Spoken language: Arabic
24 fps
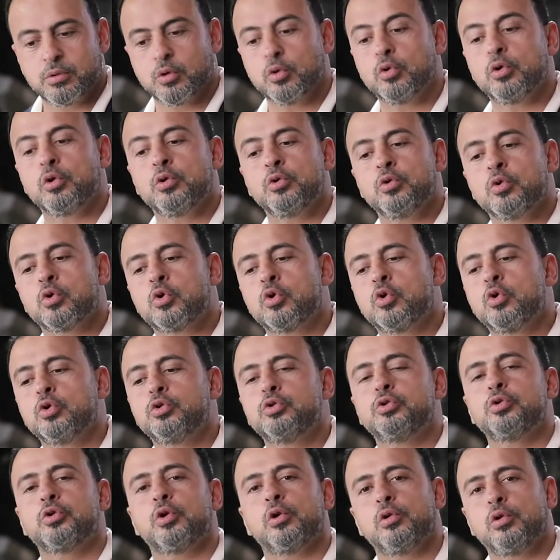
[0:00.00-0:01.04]
بيقولوا إن
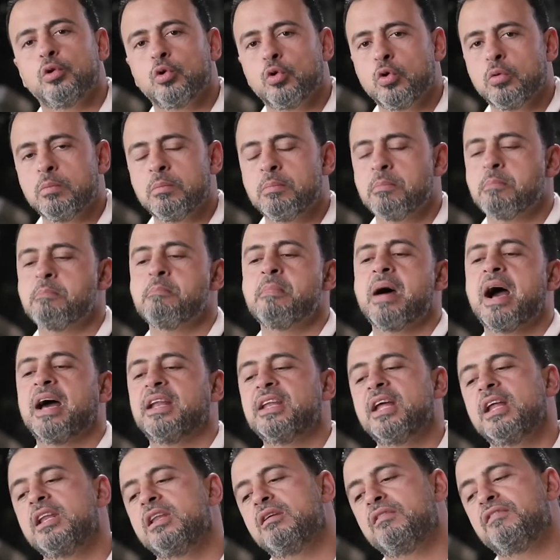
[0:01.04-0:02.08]
كتر اللوم
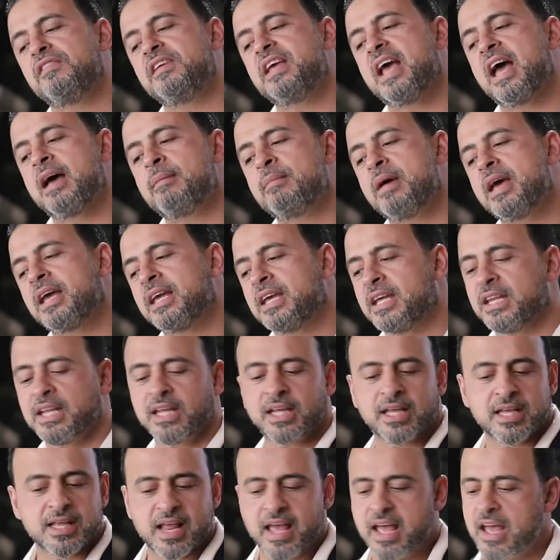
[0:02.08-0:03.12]
معناه إن في أماكن
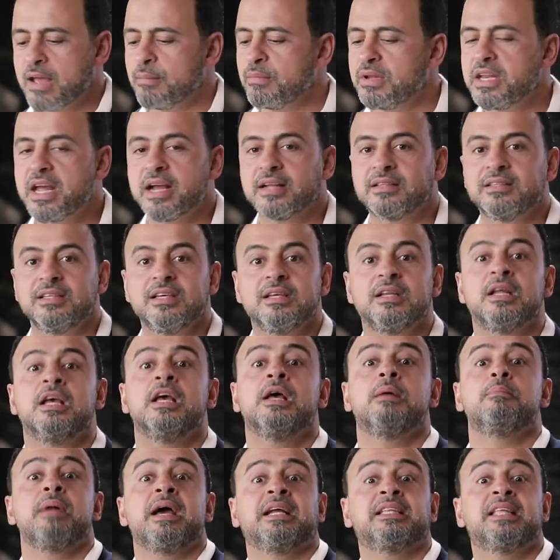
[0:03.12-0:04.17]
غير آمنة كتير
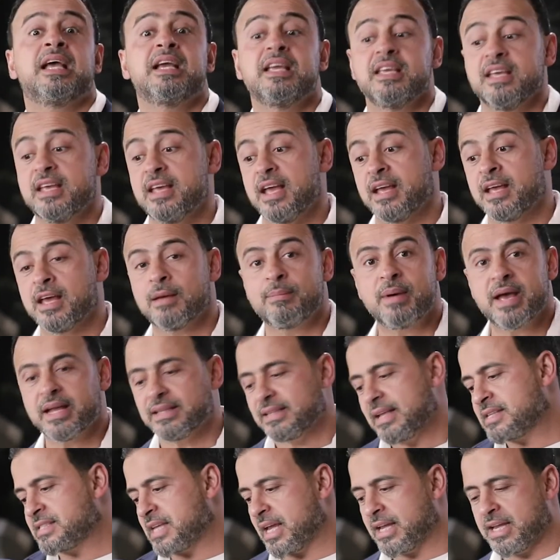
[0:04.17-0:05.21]
محتاج
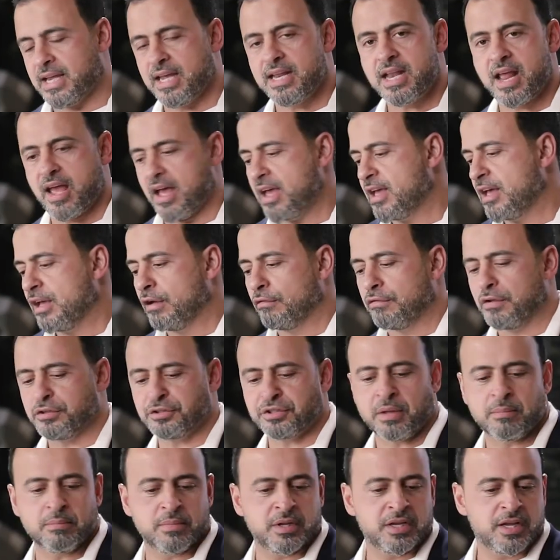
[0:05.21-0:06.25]
إجابات أسكنها
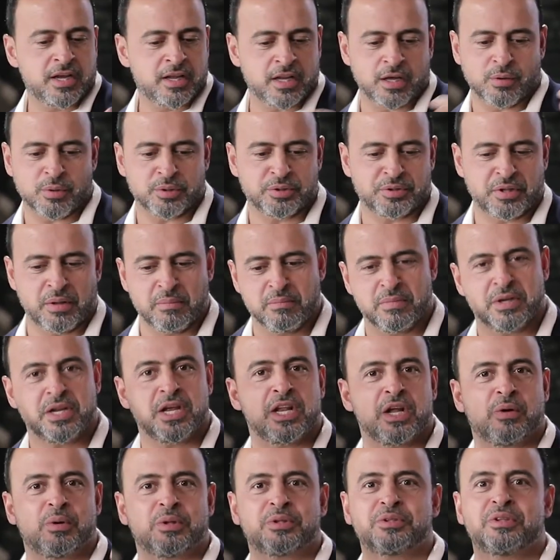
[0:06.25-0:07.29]
فاطمن هنا واطمن
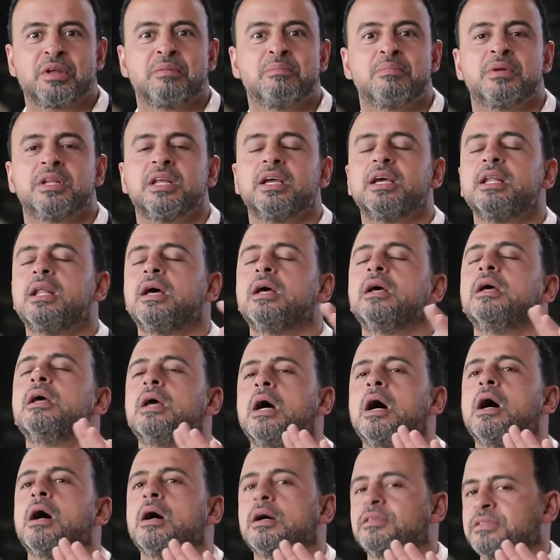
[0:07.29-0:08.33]
هنا واطمن هنا
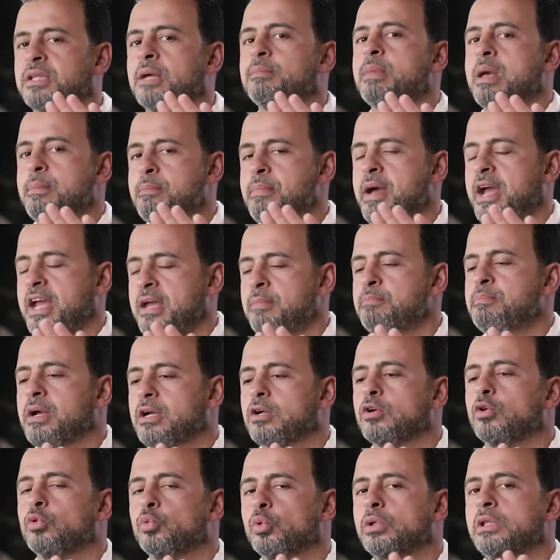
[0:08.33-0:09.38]
اه تمام
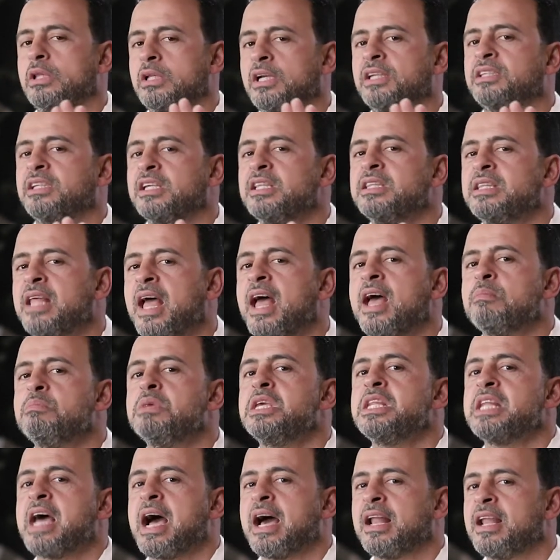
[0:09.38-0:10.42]
بحبك وطلعت انت
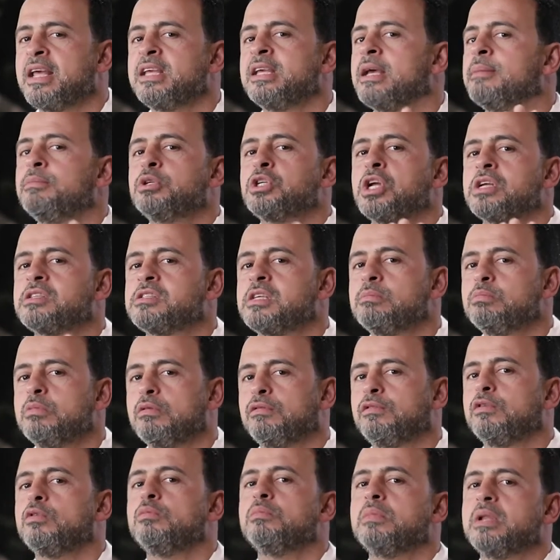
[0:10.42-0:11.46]
امين عليا مش هتسيبني
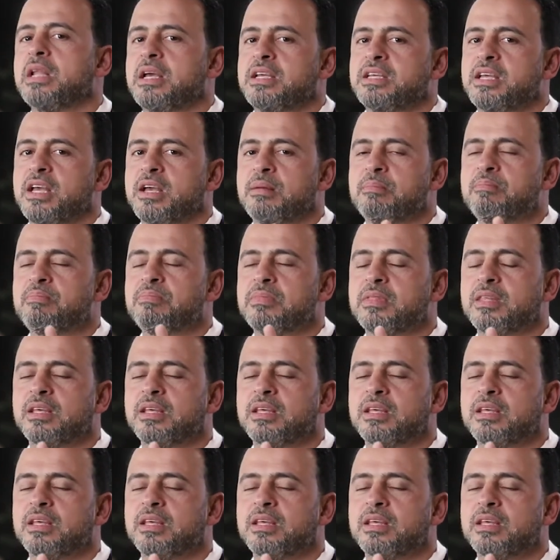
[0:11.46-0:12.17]
في يوم من الايام